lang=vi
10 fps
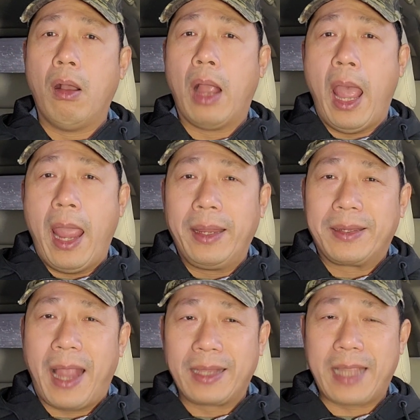ok
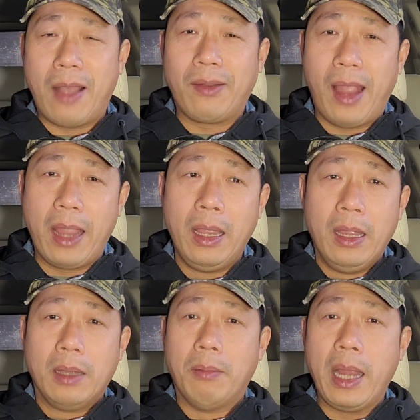thắng 6 ghế
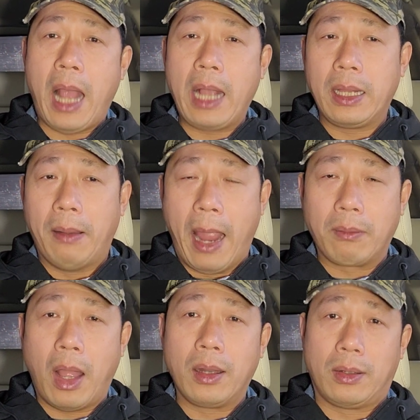mới thắng các
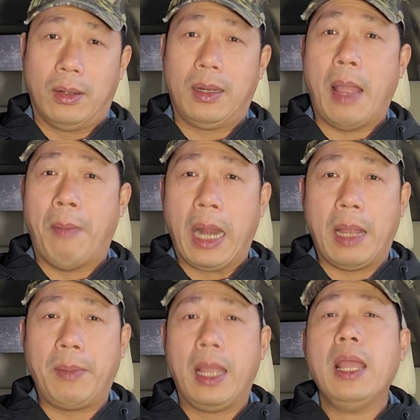bạn thôi còn là mệt
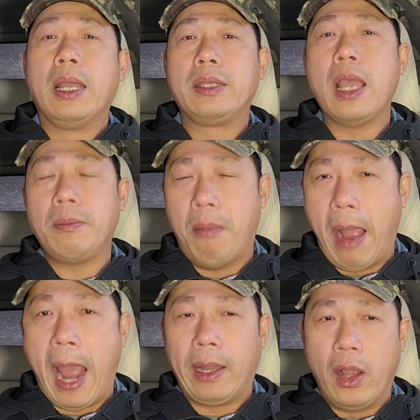lắm á
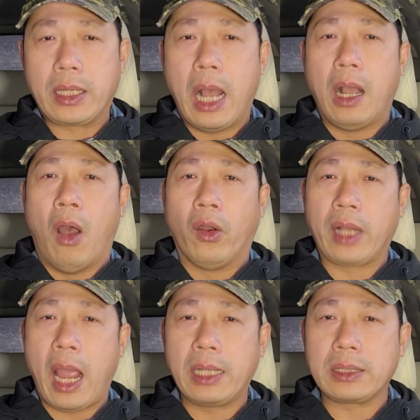nhưng mà nói cơ
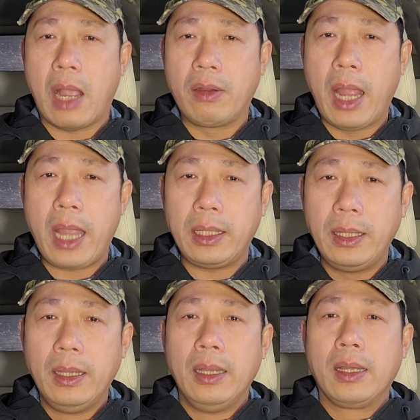hội thắng 6 ghế
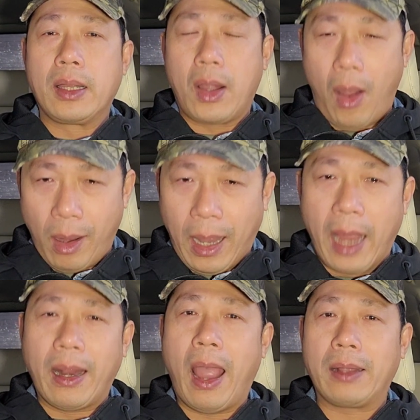có
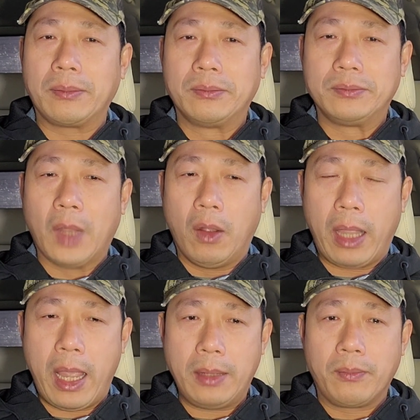thể thắng
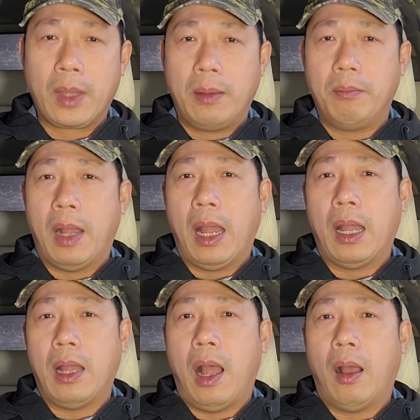ok
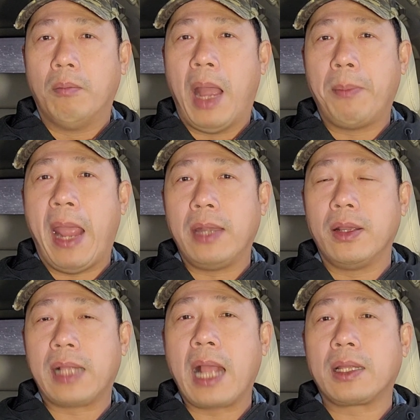mà Ờ, Mai Phe
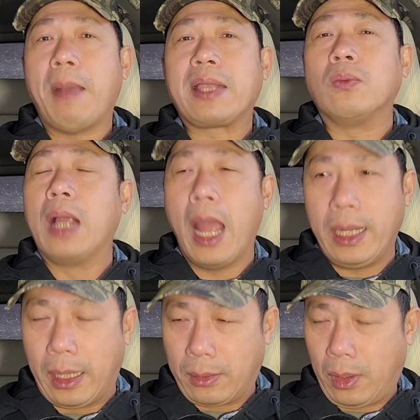nói thắng tới 30
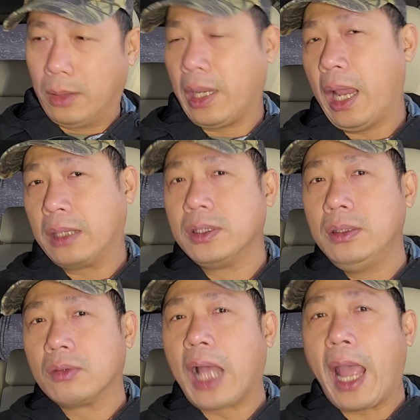ghế kìa. Nghe
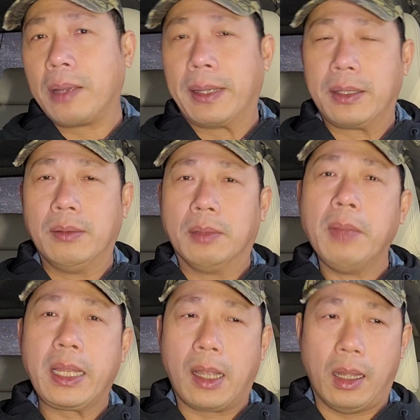sướng lỗ tai các bạn nhiều
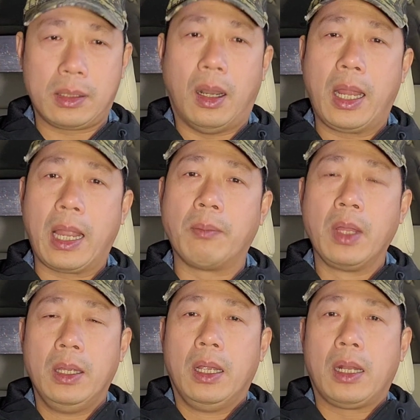không biết có có hay không.
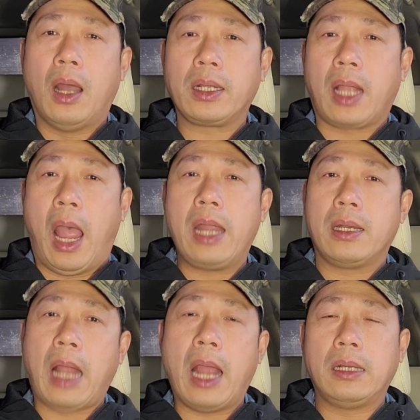Thôi kệ
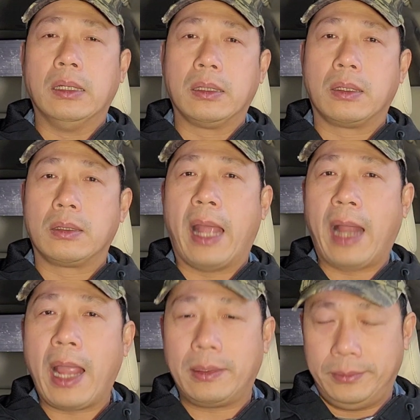thắng được
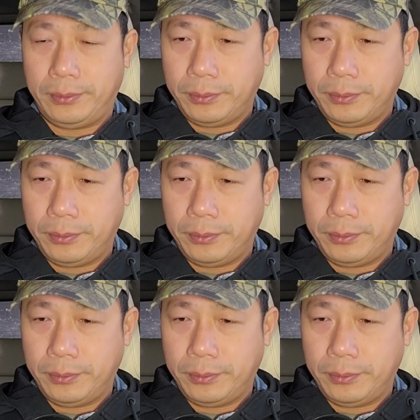là thắng.